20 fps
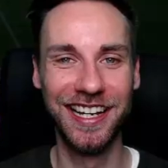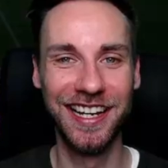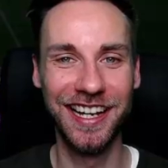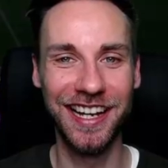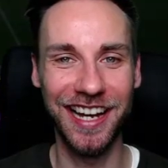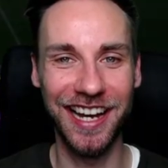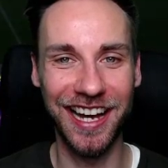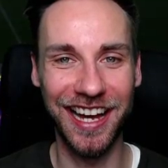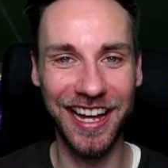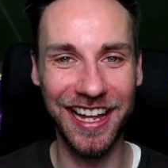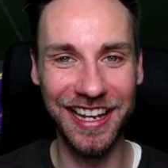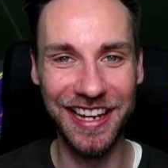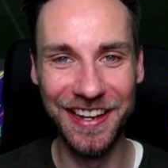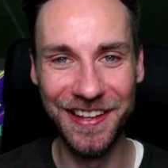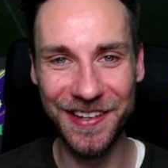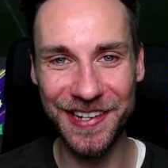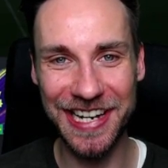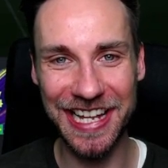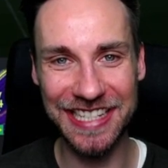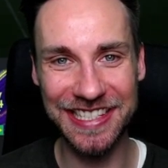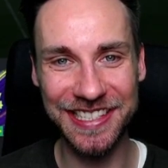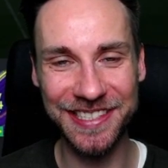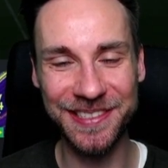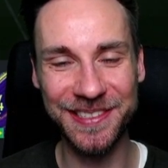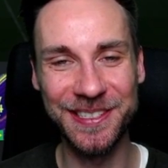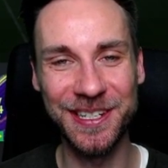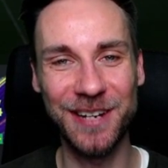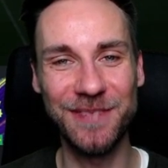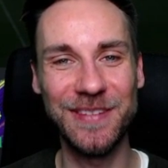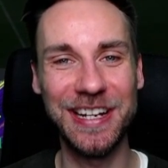Hallo und herzlich
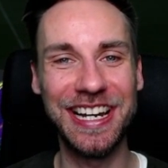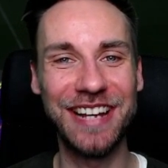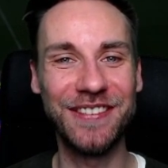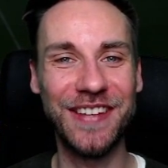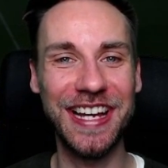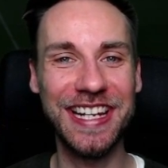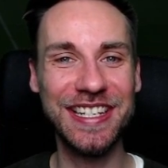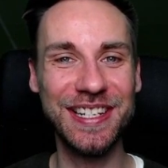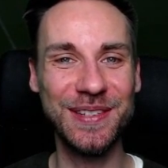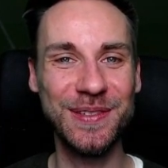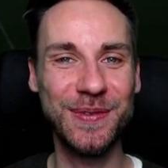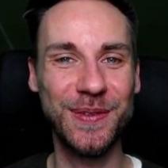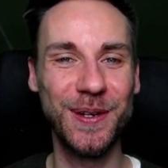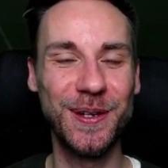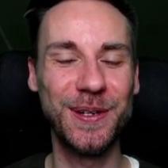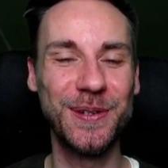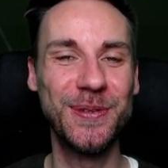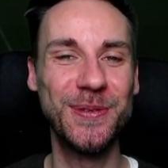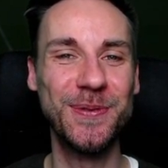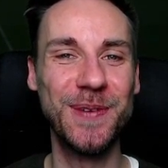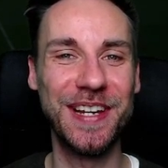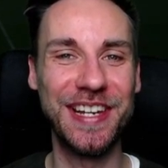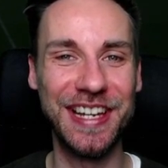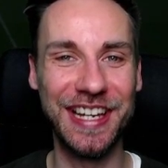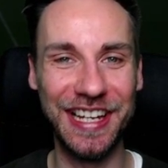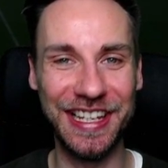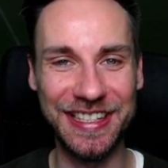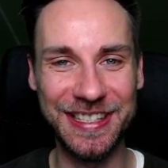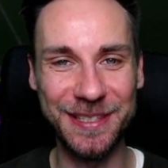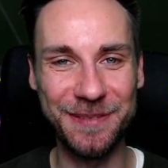willkommen bei einer weiteren Folge für mein
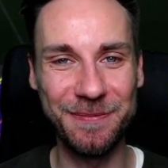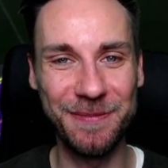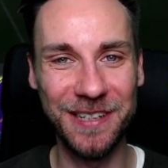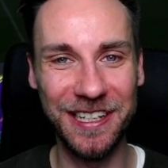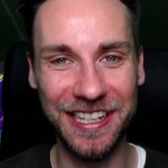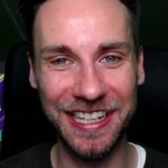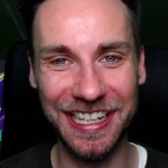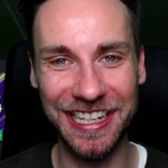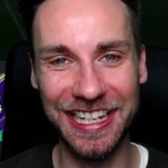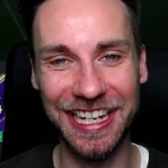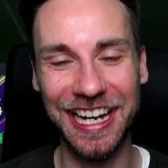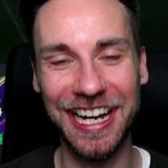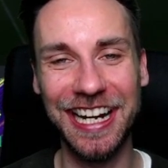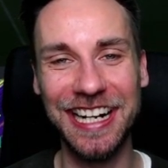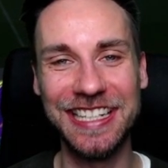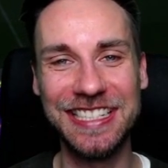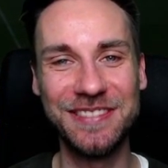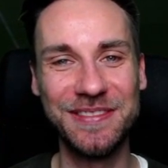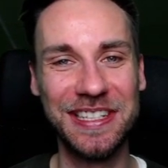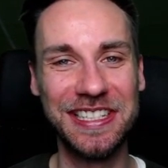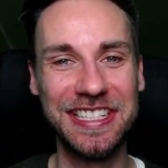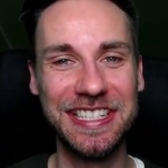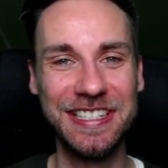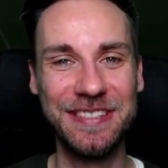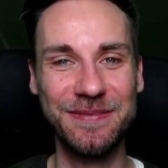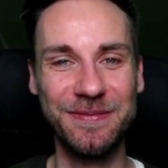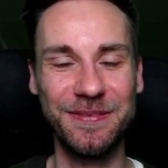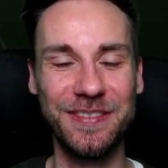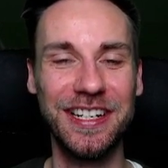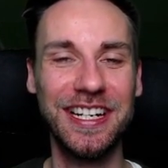Let's Play Ultimate
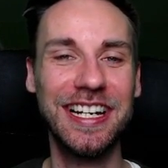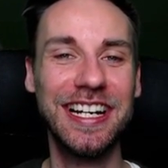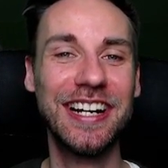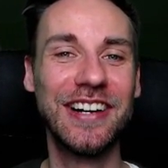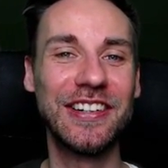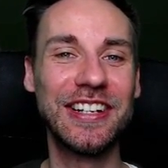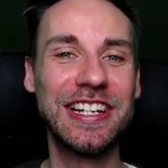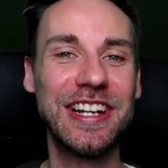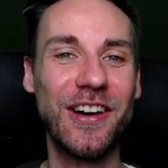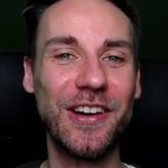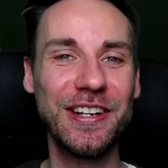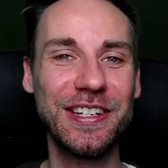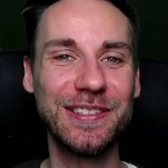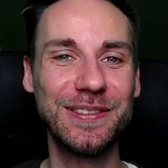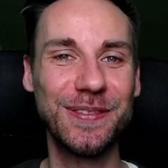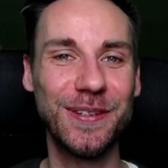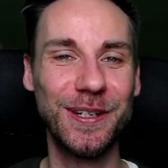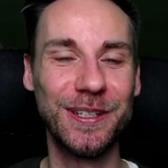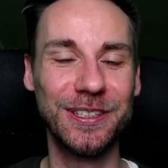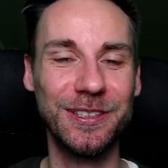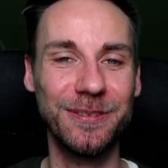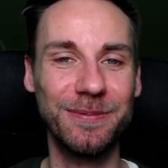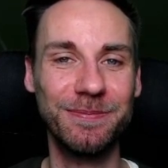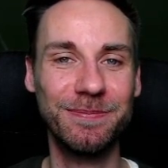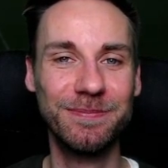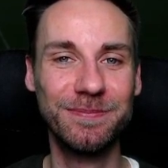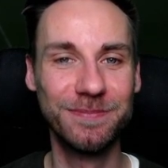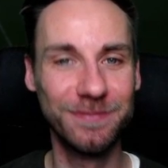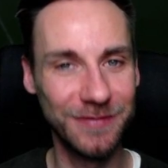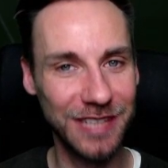Team. Und in der heutigen Folge
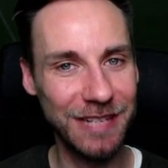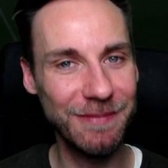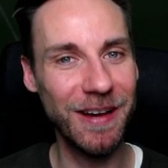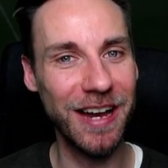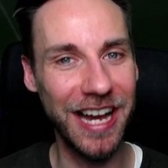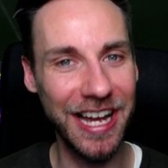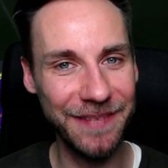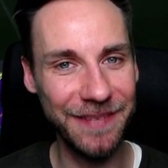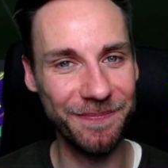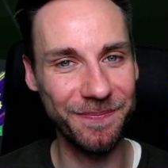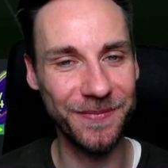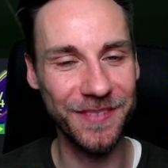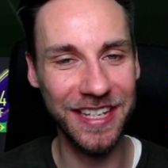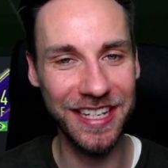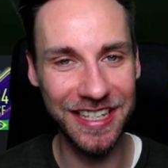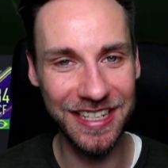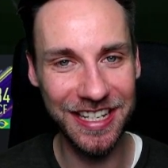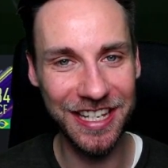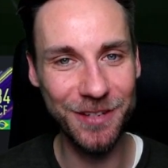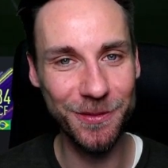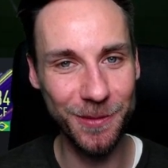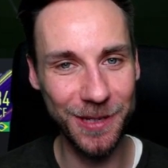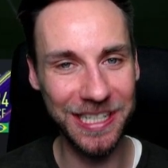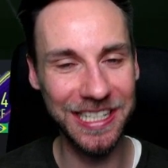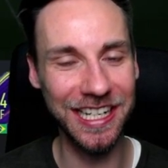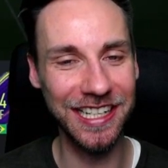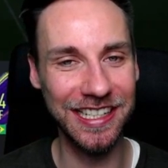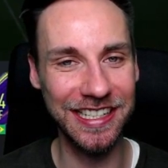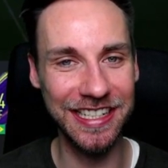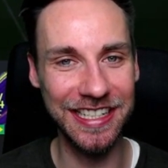Gehen wir rein in die
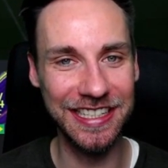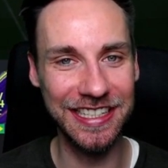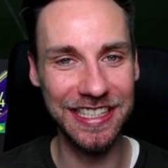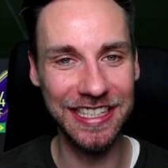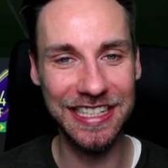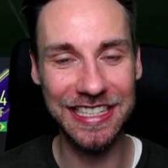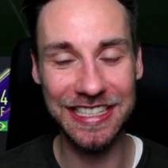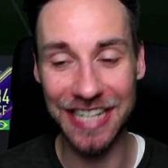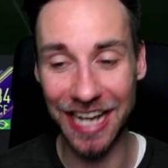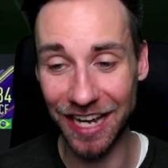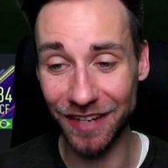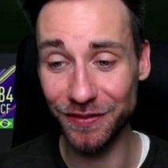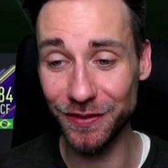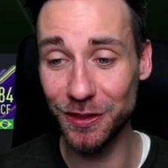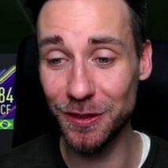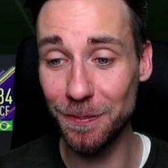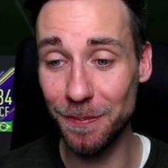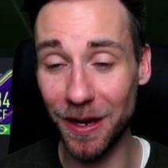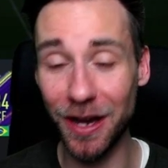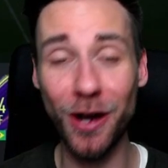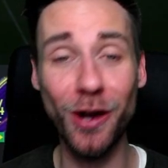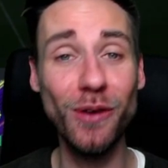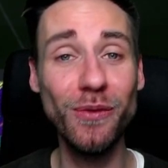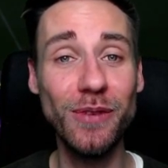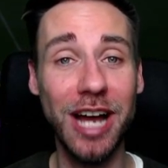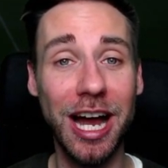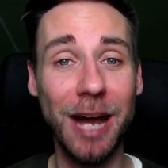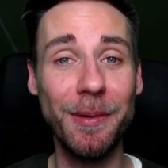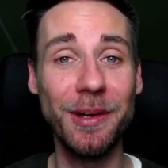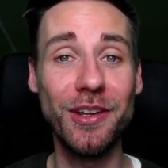Weekend League. Dafür brauchen
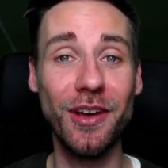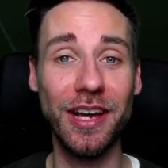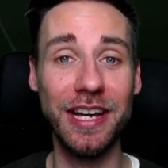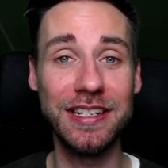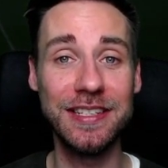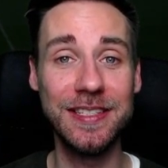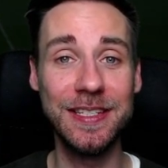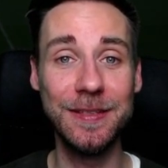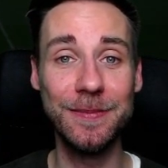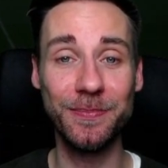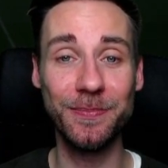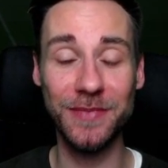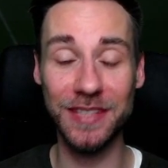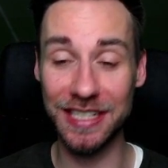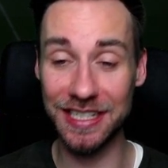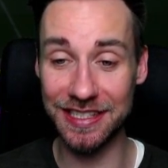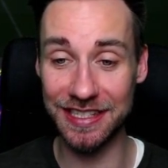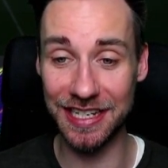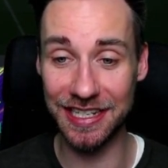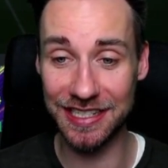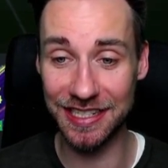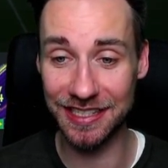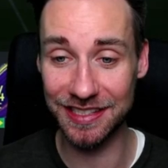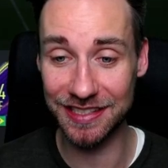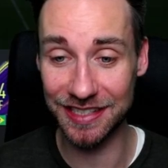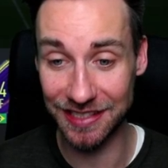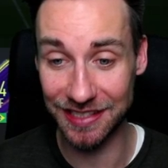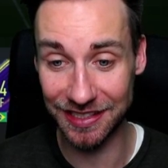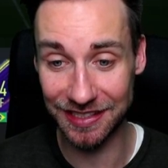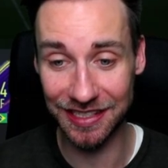wir aber noch ein Team. Ihr seht es,
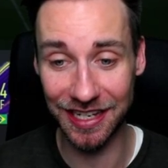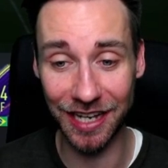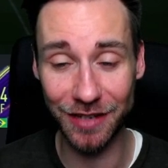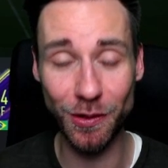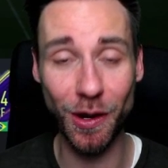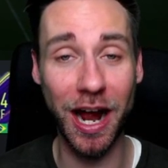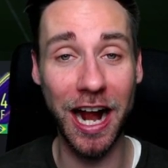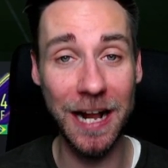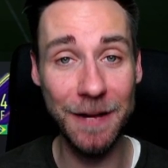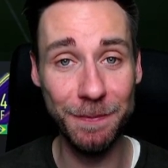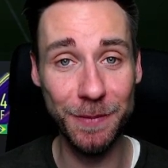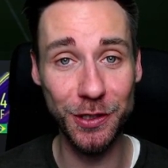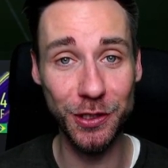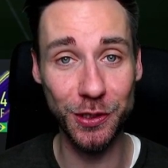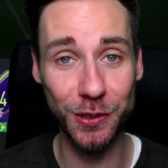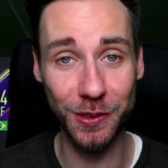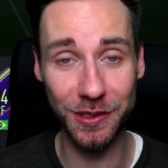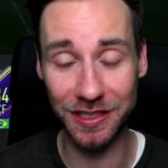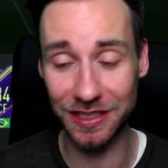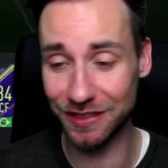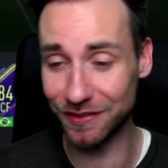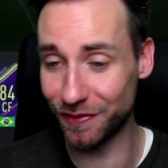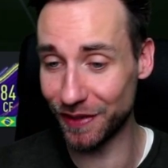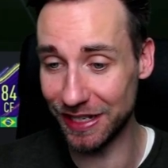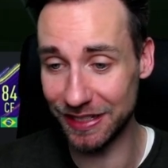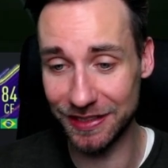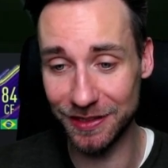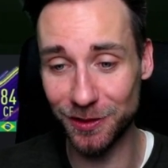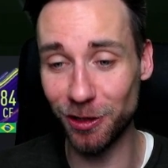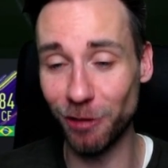es ist gerade nur halb bestückt, es
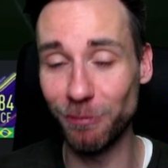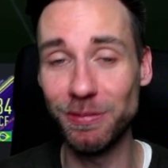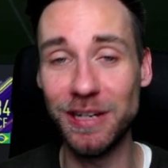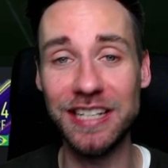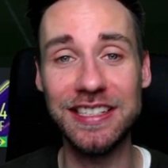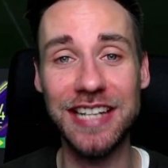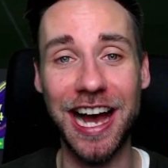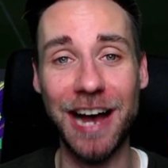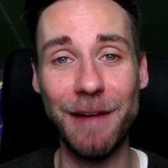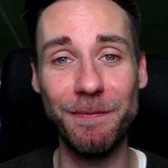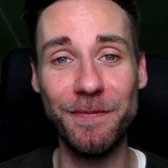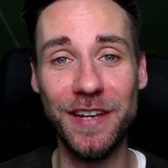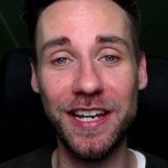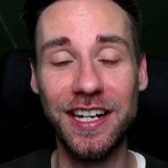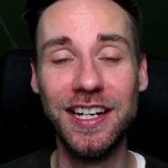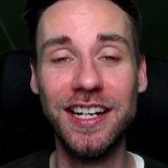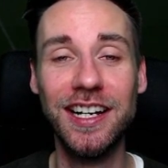fehlt eine komplette Abwehr.